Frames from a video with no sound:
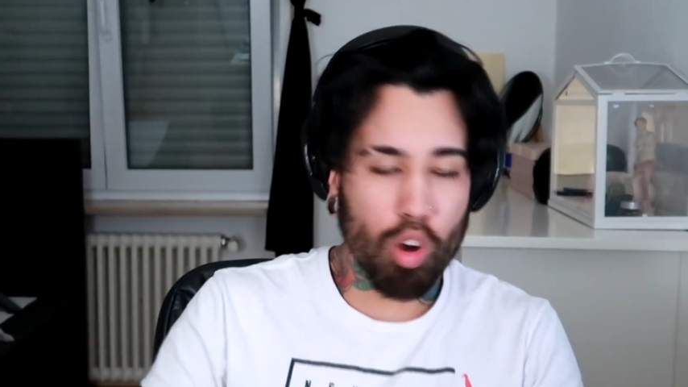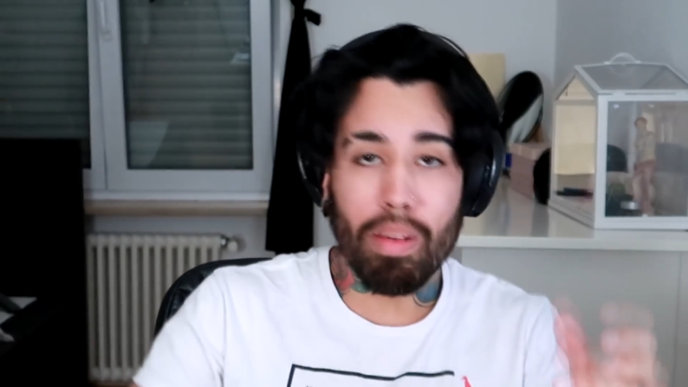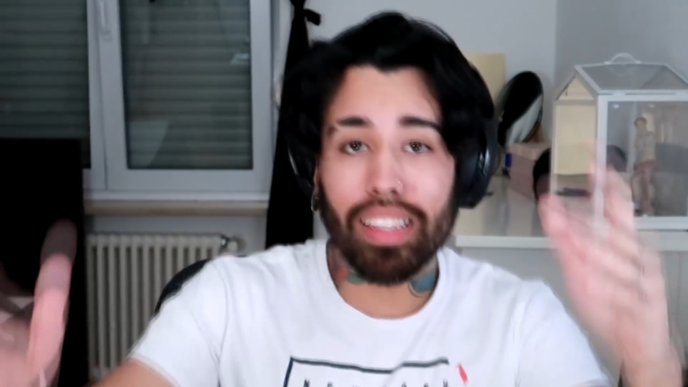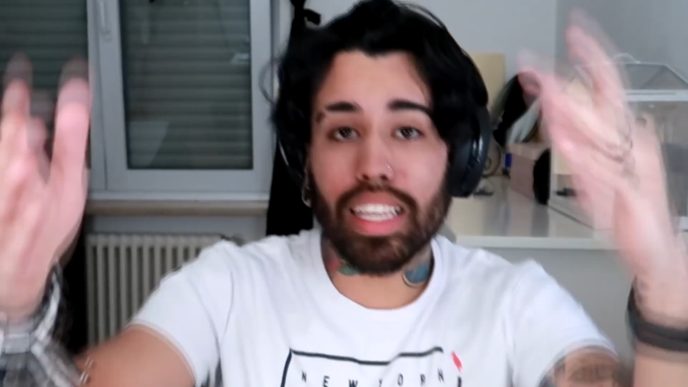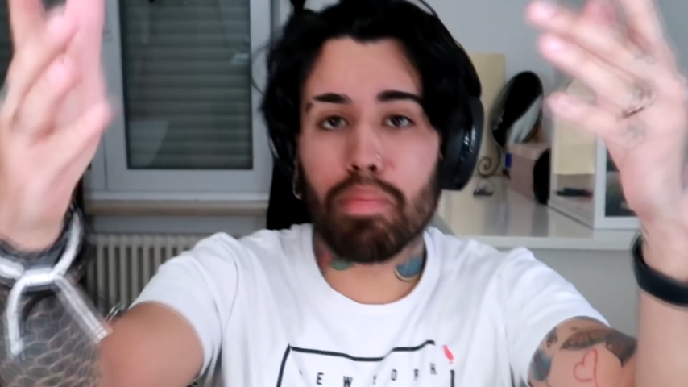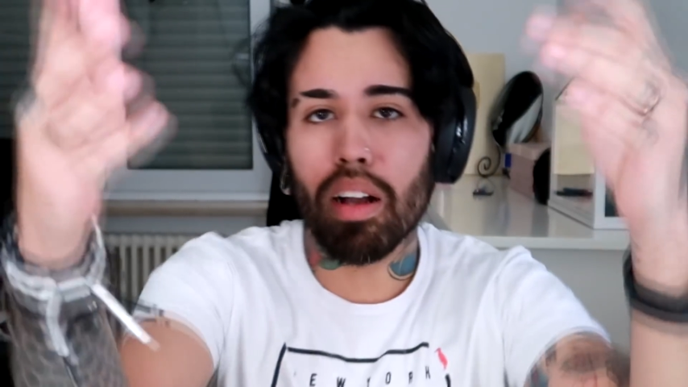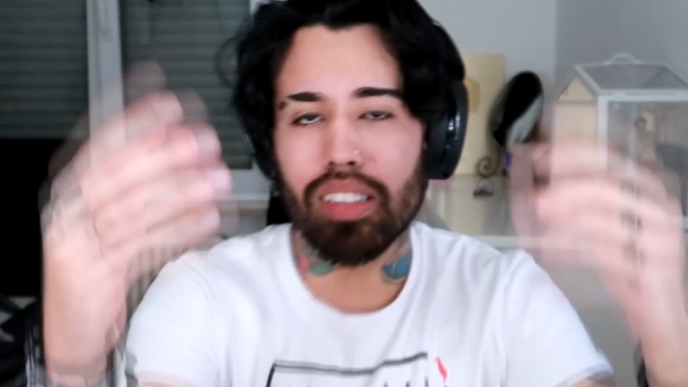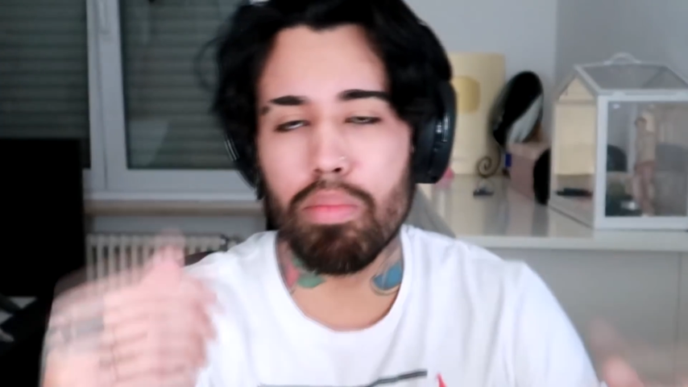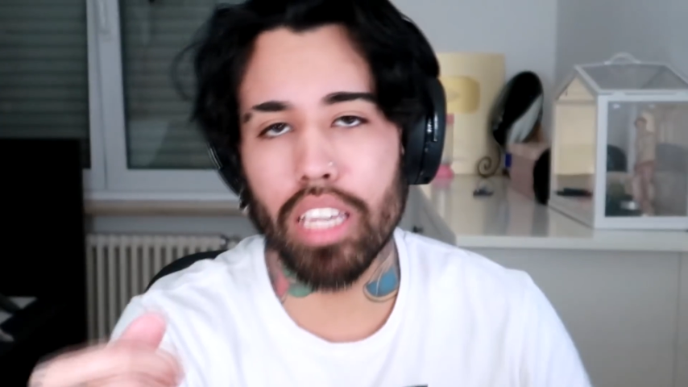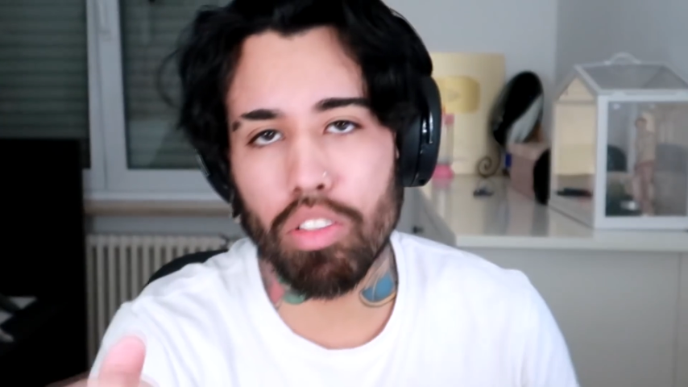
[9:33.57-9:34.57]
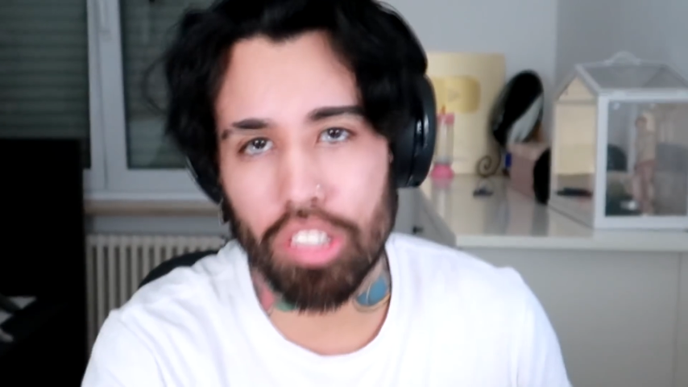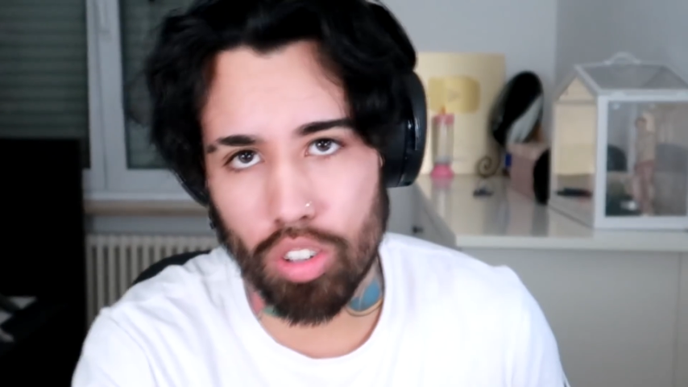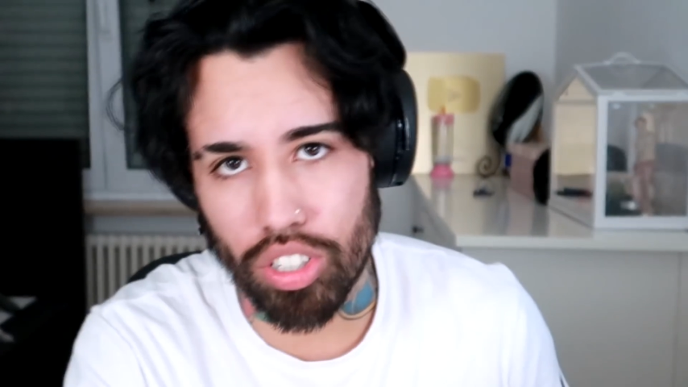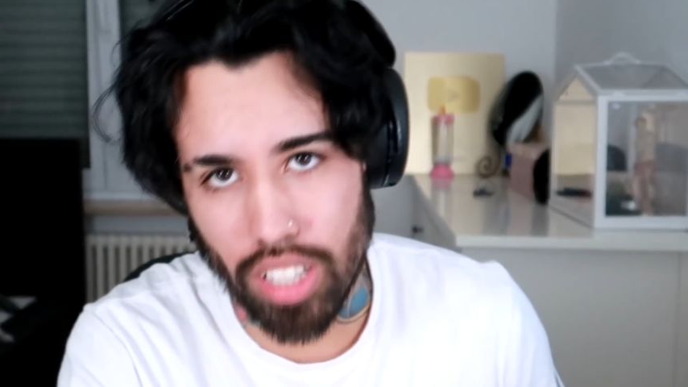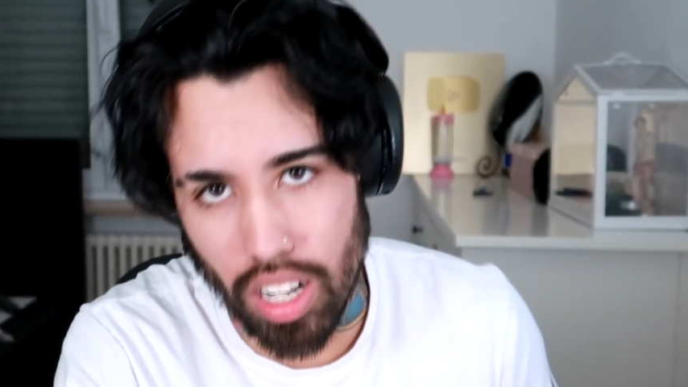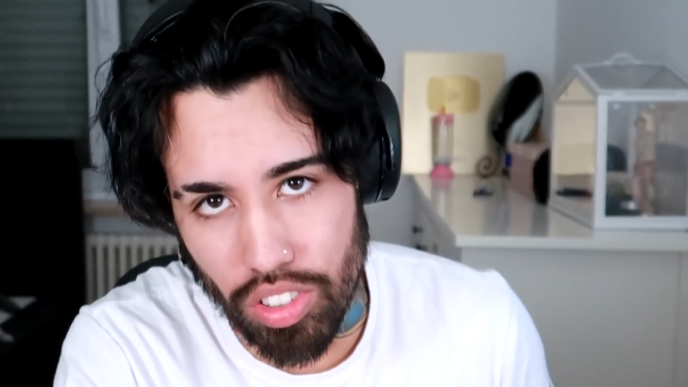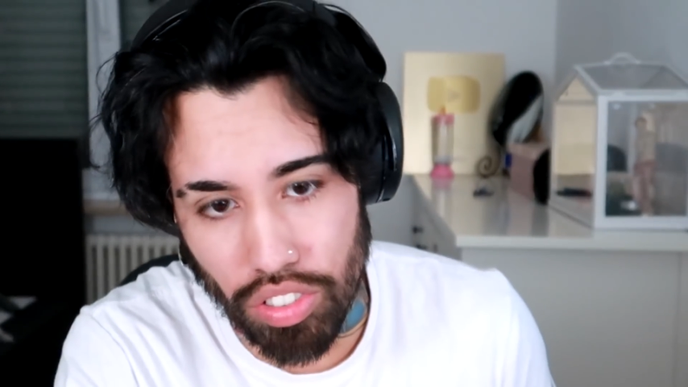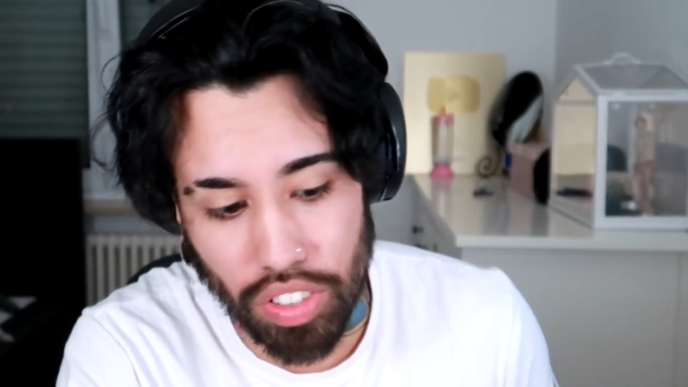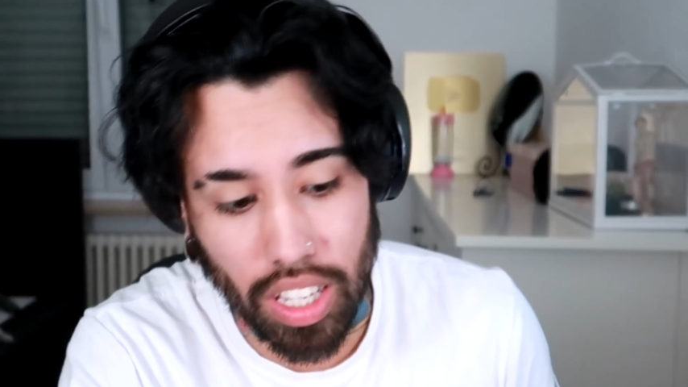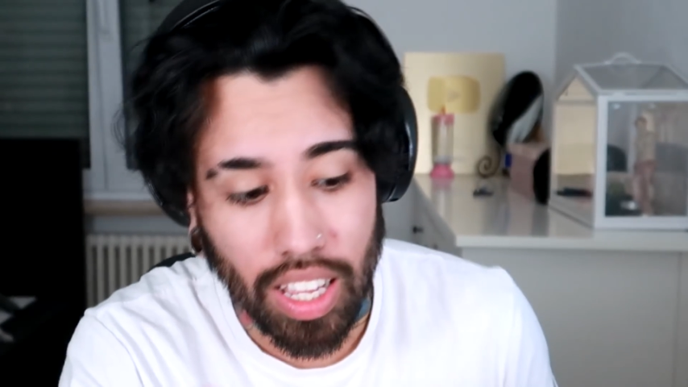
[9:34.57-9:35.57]
Comenta aqui embaixo também o que vocês gostariam de
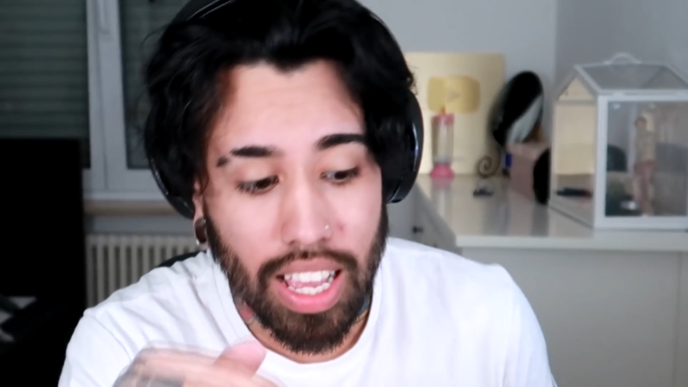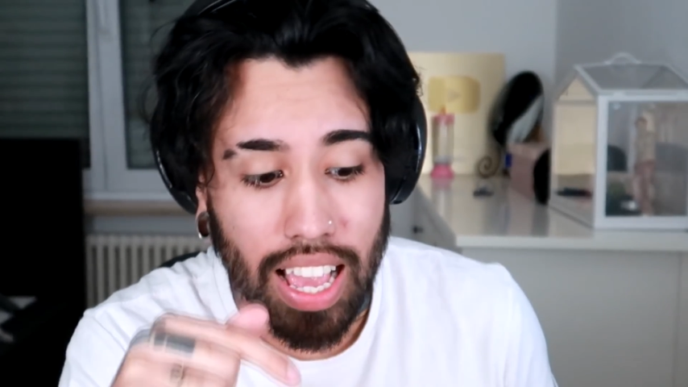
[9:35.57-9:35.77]
ver.